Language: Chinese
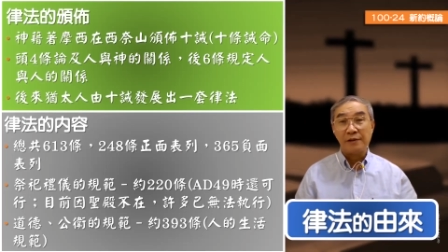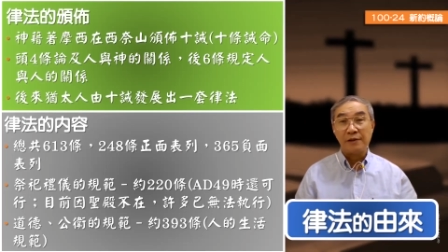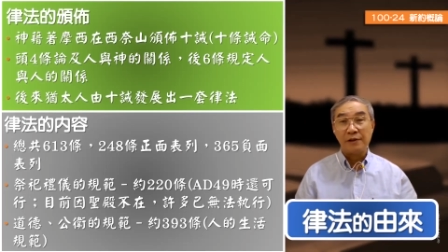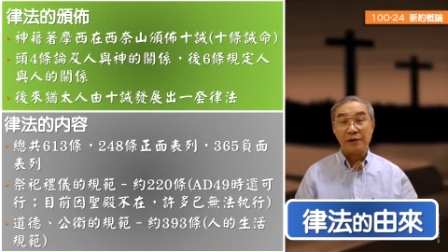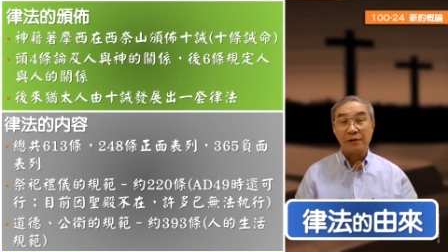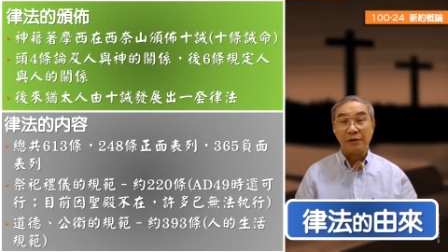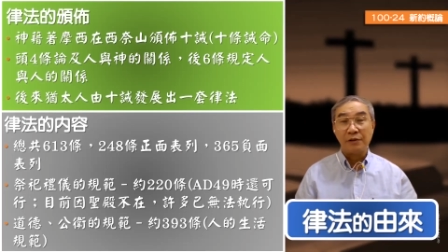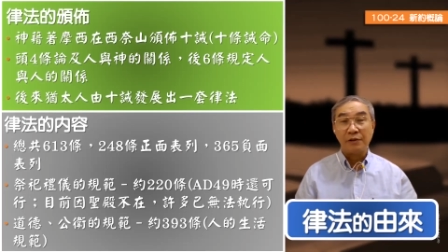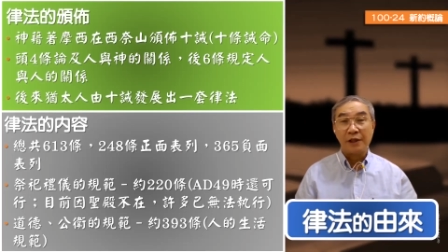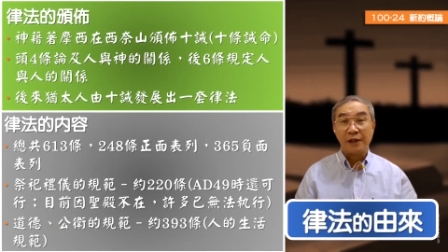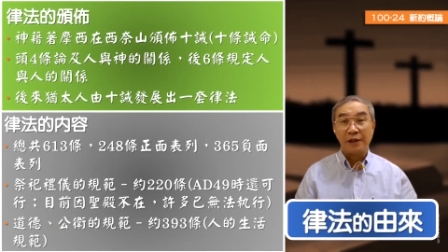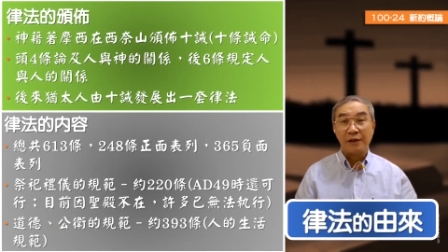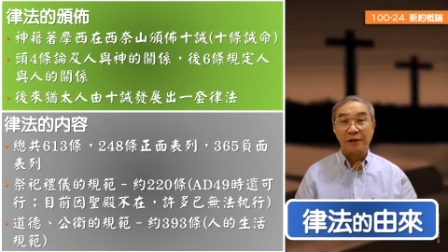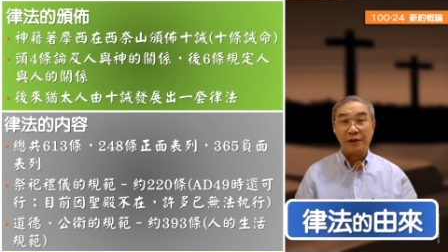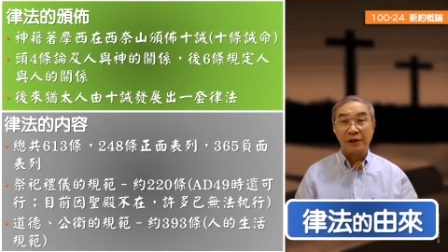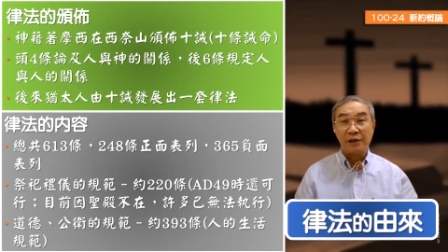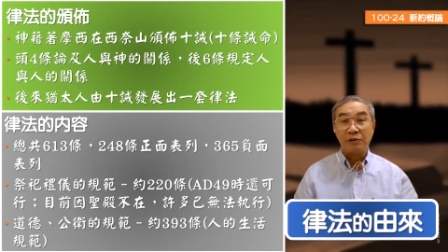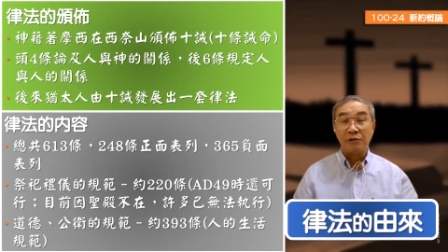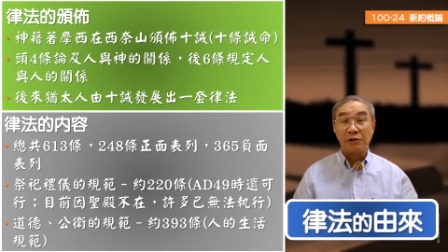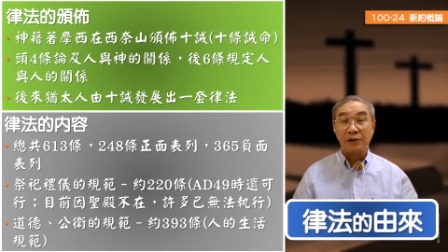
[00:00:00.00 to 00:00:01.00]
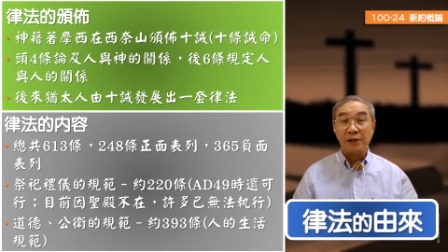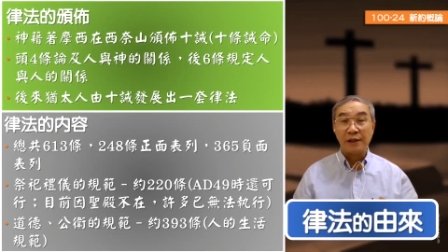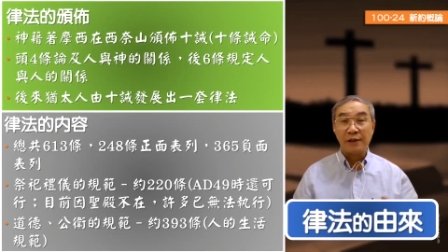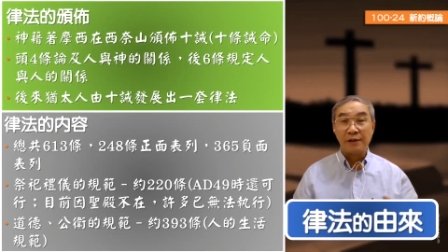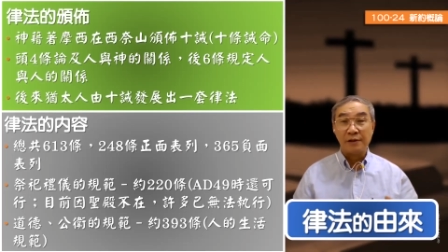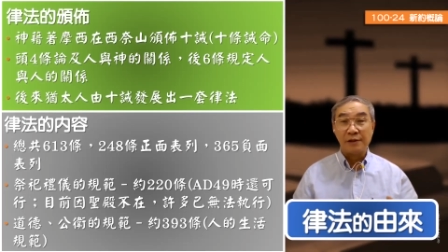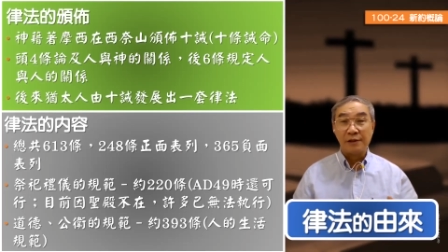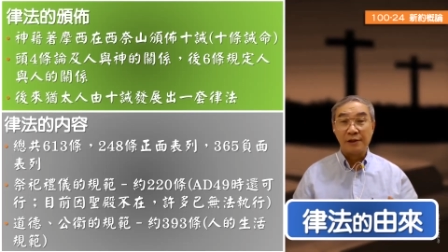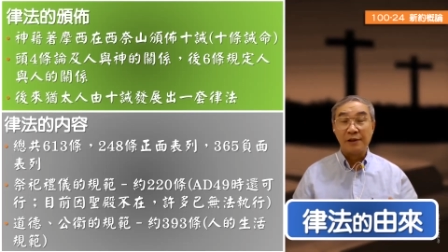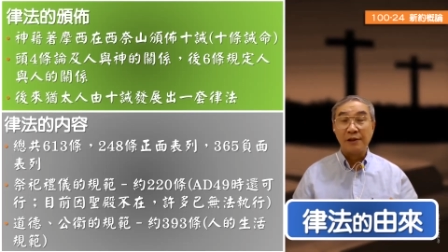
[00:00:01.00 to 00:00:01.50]
就后来耶路撒
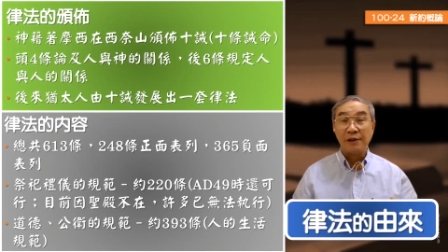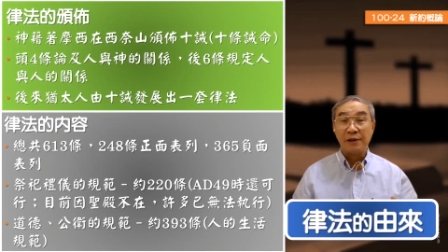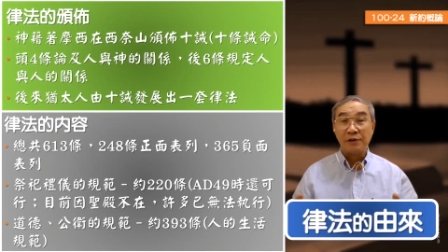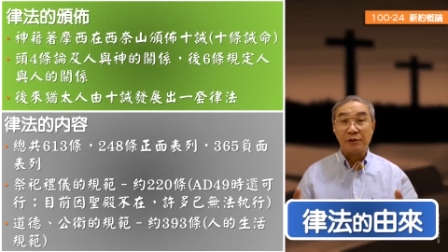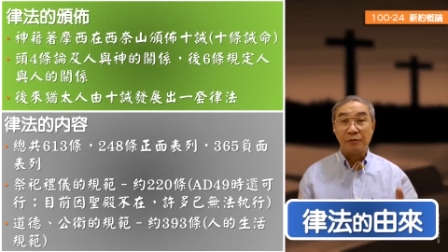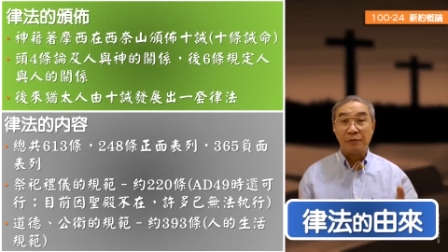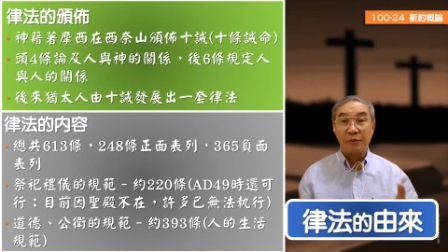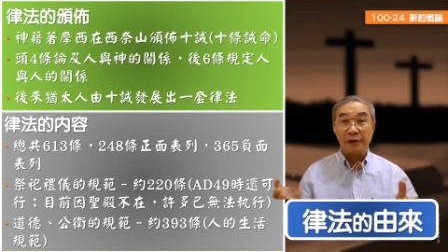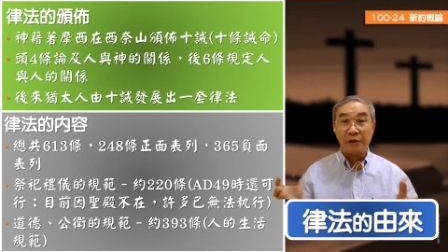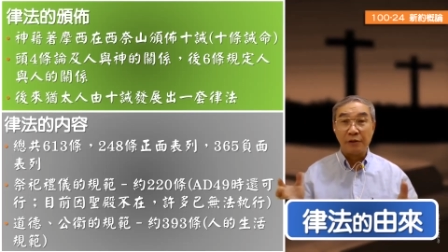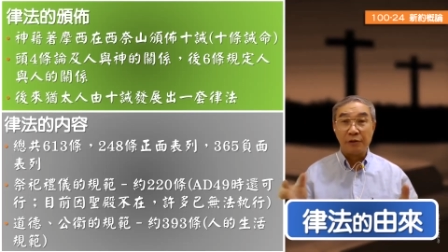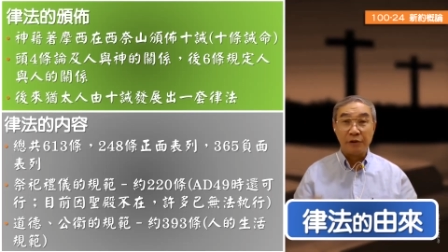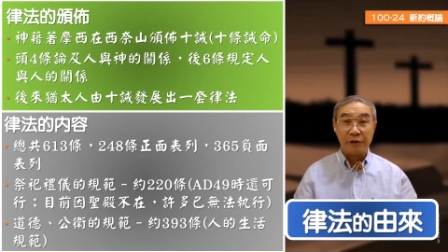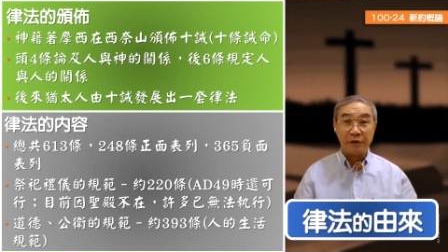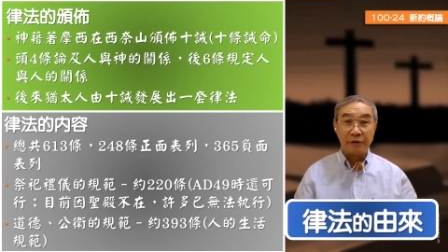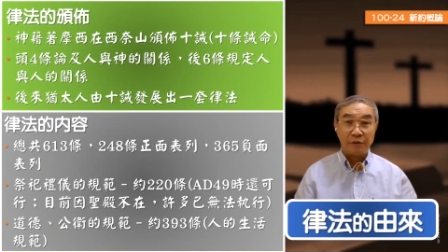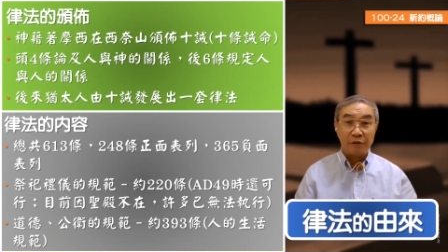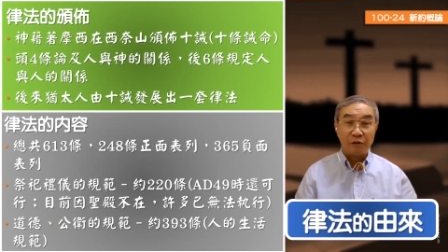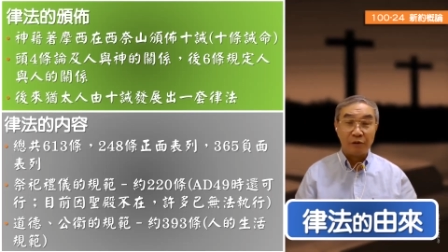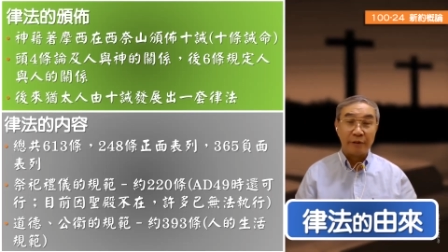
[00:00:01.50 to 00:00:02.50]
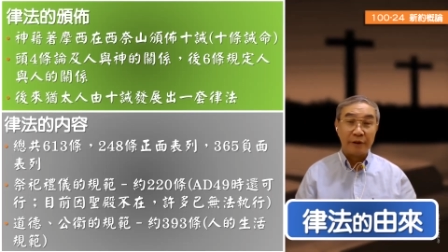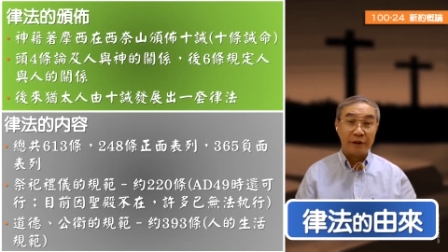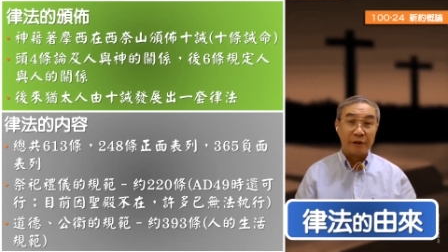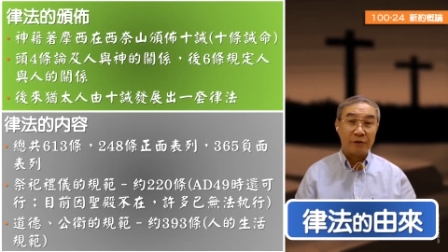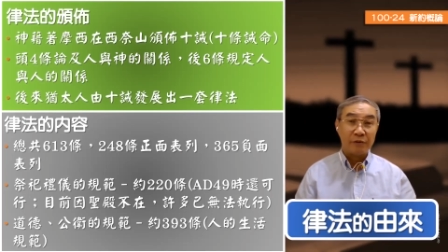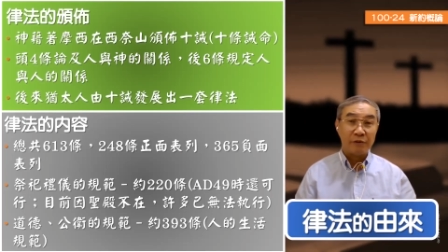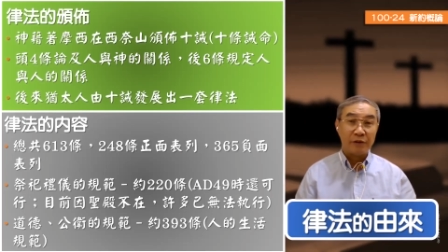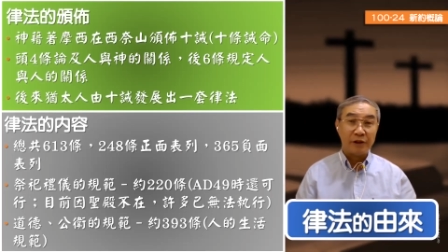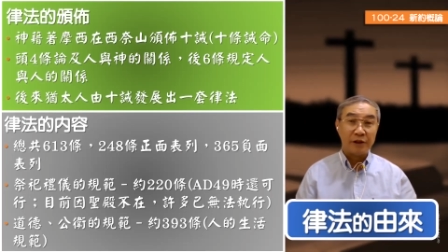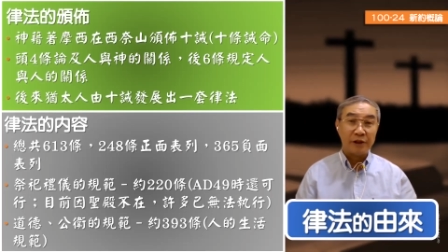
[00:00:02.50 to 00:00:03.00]
冷圣殿就被毁，罗马人
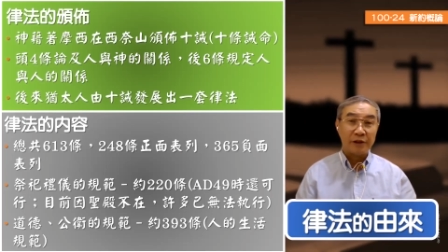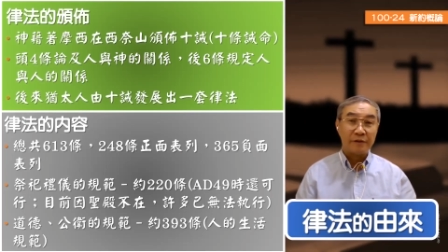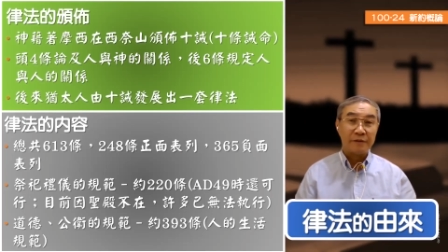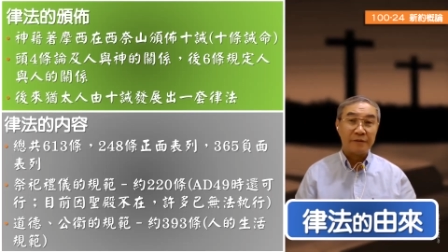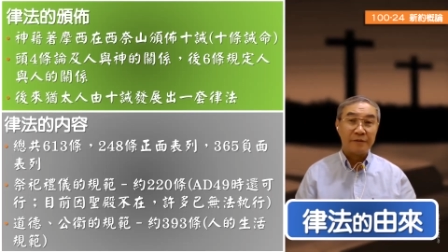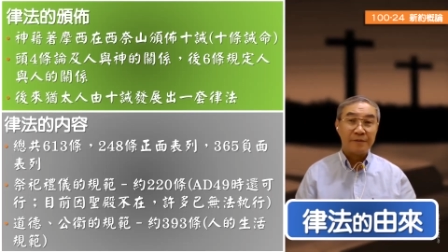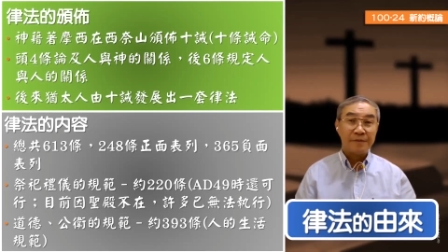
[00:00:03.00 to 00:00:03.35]
毁掉，